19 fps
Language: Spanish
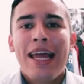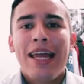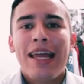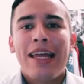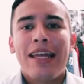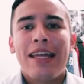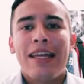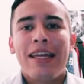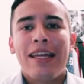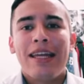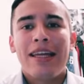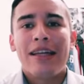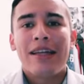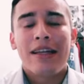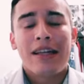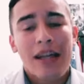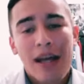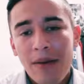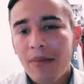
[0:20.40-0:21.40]
Y
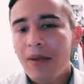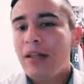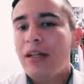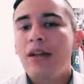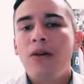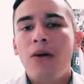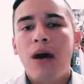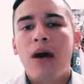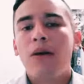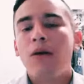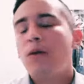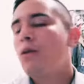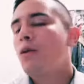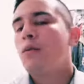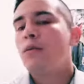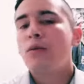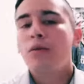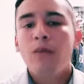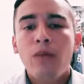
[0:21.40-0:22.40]
créame que lo hago
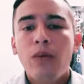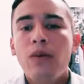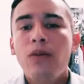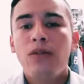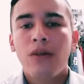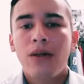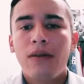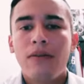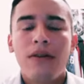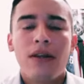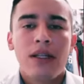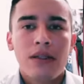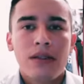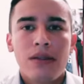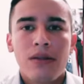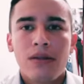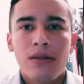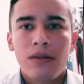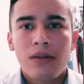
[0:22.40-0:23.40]
con mucho
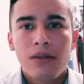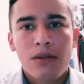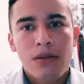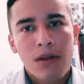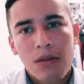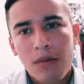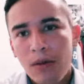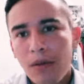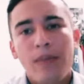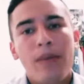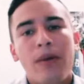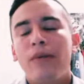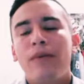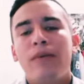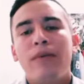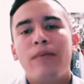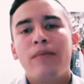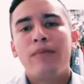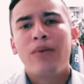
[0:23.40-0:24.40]
afecto, como
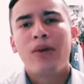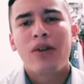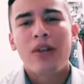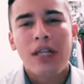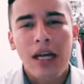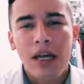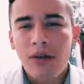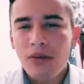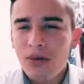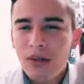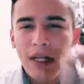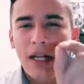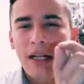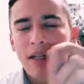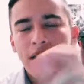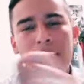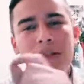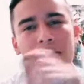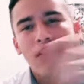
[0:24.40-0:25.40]
por, por dejar un
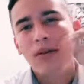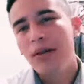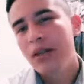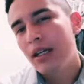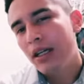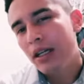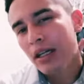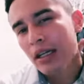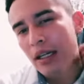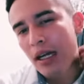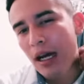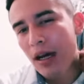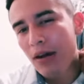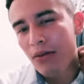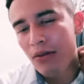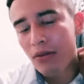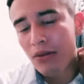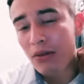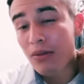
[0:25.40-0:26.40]
granito en cada
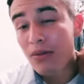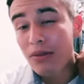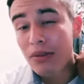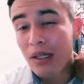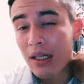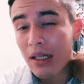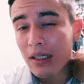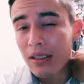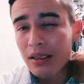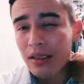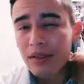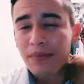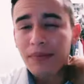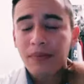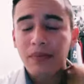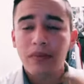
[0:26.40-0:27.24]
uno de ustedes.